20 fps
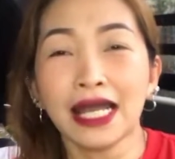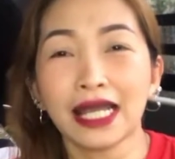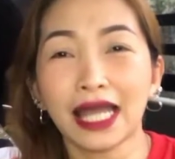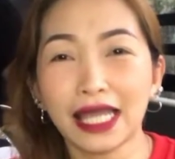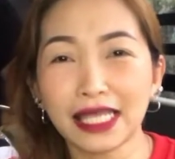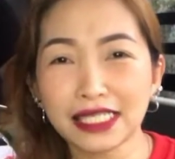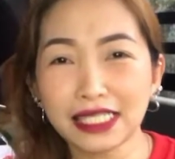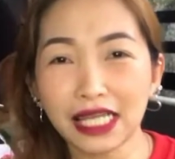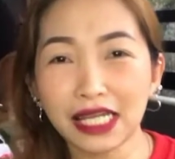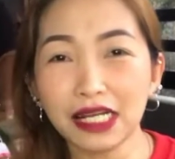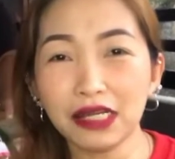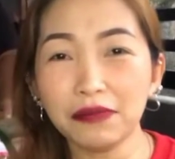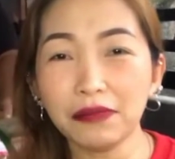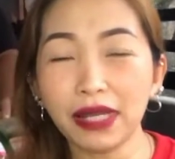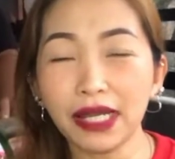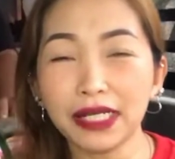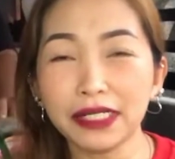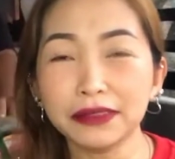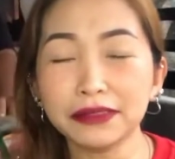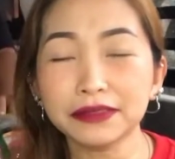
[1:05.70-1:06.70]
Kaysa
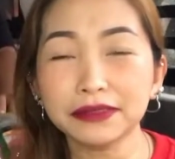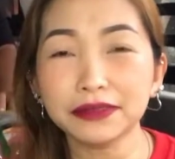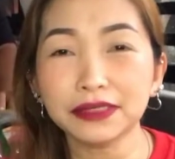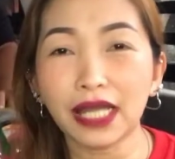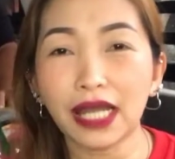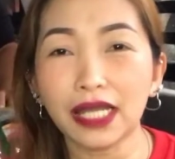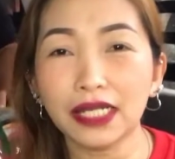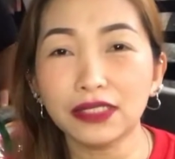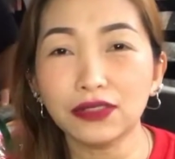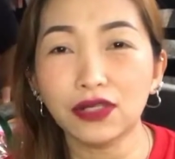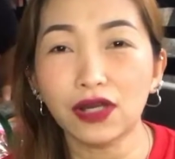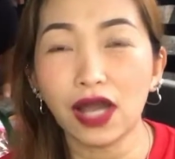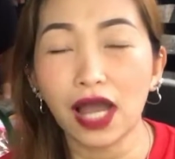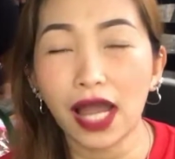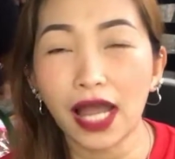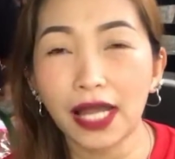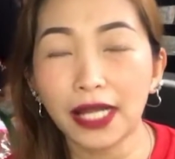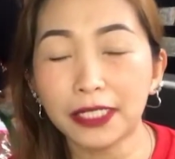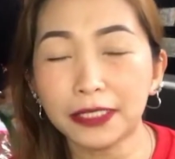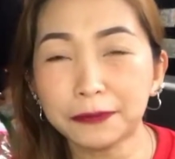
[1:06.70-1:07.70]
naman, ano,
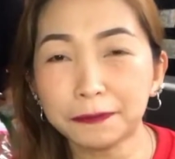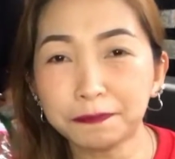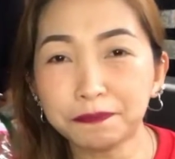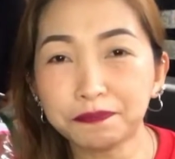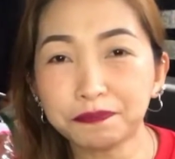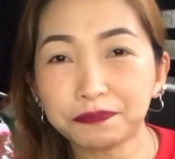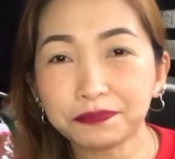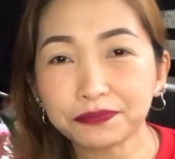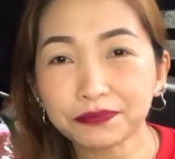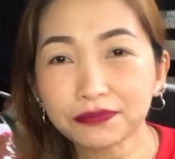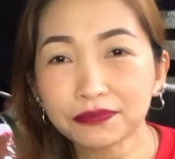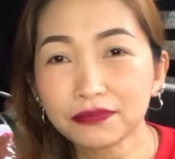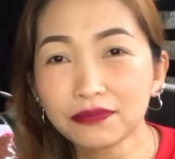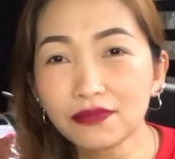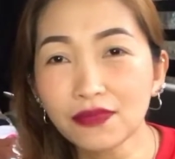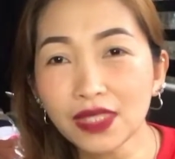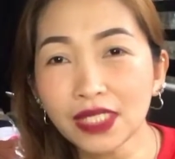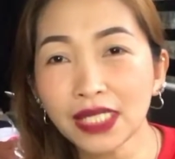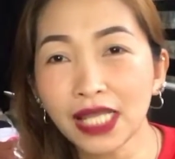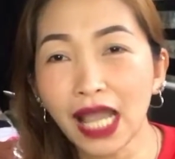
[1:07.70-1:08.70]
um,
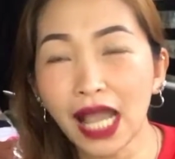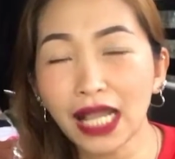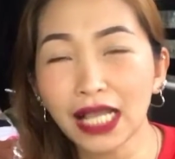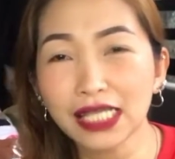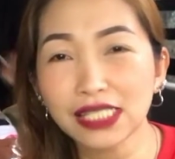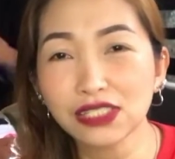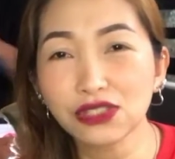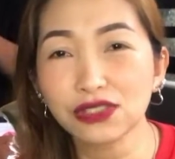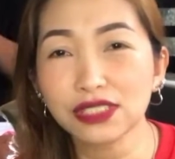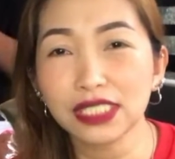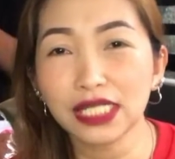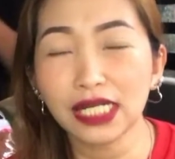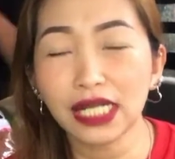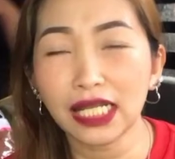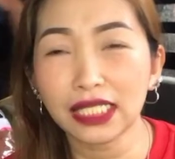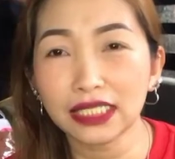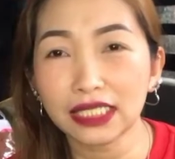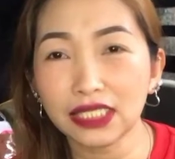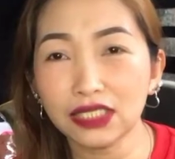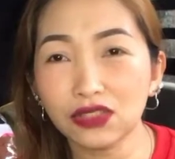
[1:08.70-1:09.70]
gagastusin
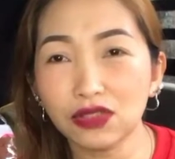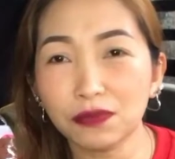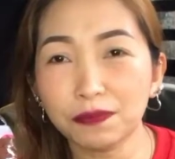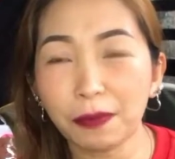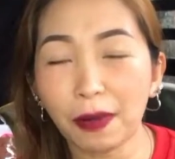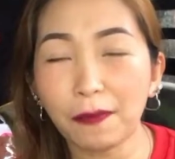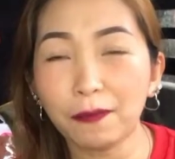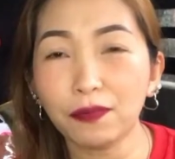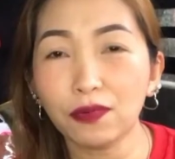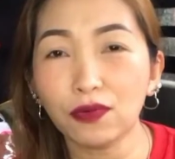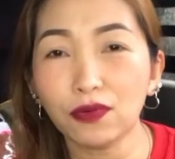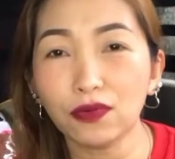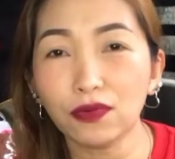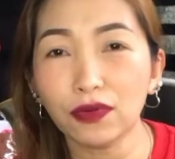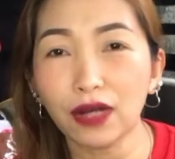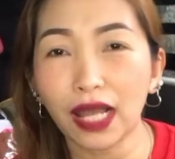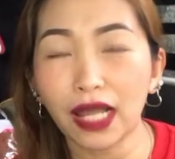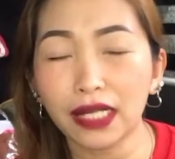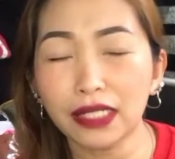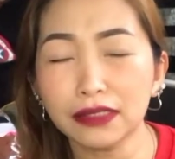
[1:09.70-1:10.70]
natin yung
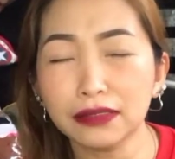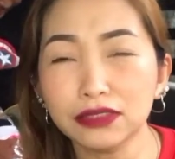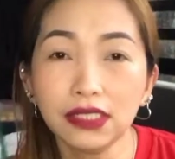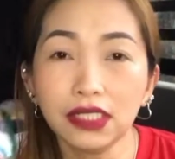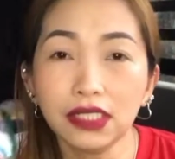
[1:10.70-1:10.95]
pampuhunan.